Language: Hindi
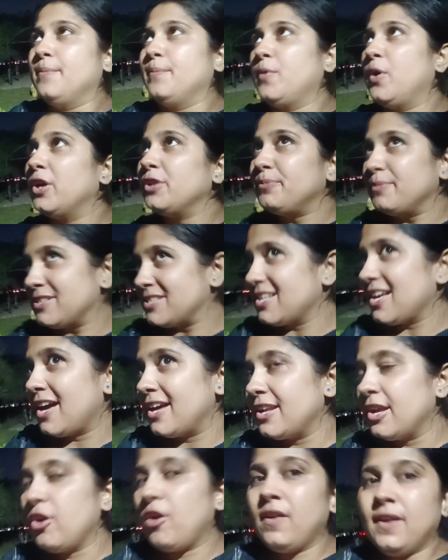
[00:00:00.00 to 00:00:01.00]
बहुत मज़ा आ
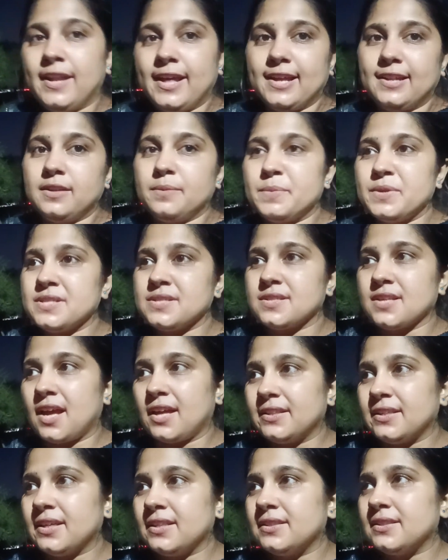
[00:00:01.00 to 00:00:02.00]
रहा है और दिल्ली में
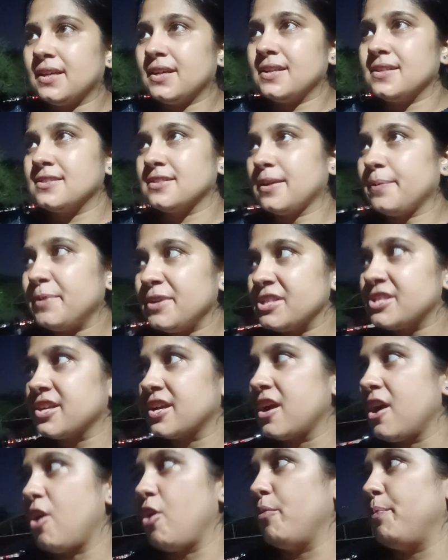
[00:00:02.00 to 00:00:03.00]
ज़्यादातर सभी
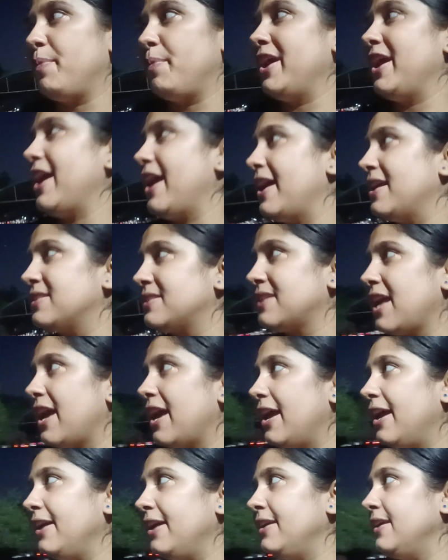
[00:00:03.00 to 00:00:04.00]
जगहों पे ऐसा
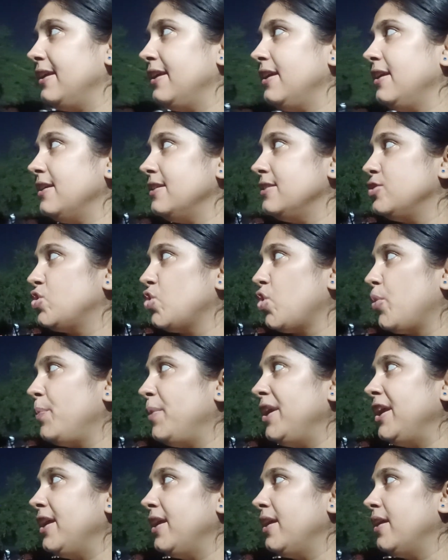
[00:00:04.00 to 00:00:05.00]
है कि जो
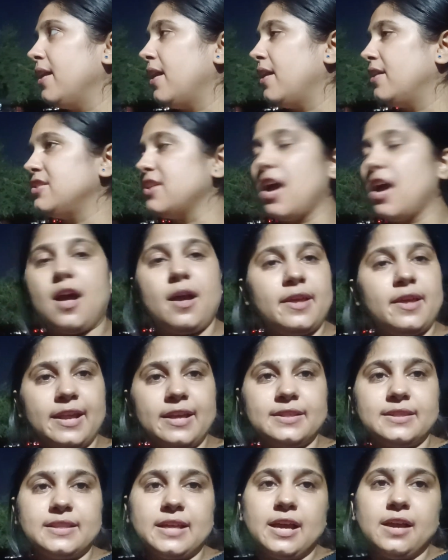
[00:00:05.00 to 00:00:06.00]
भी जहाँ
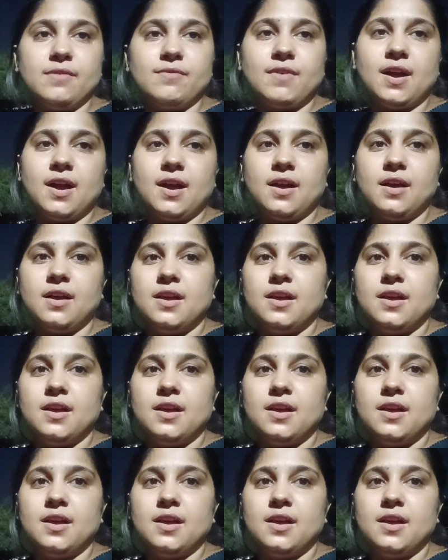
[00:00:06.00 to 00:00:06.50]
रहता है वहाँ